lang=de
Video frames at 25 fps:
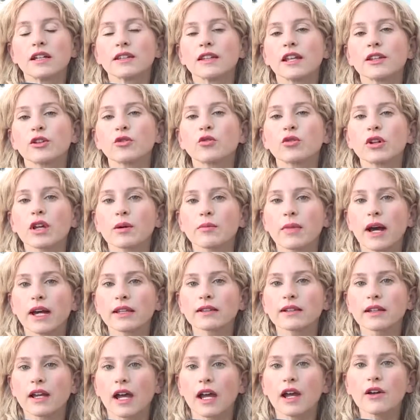Der junge
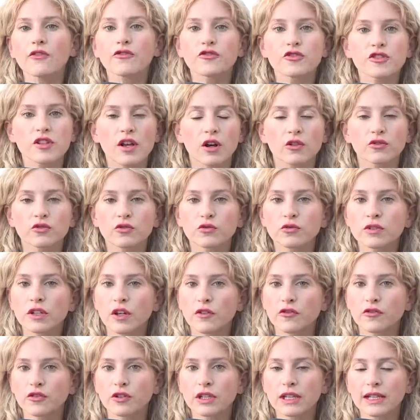Mann greift sie aus
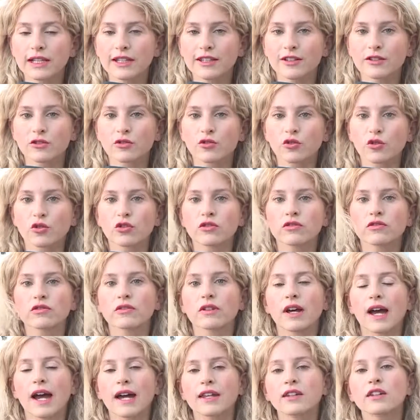unerfindlichen
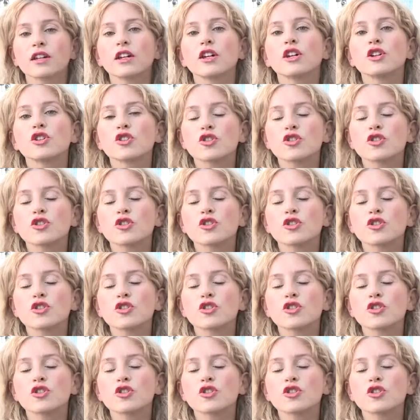Gründen an,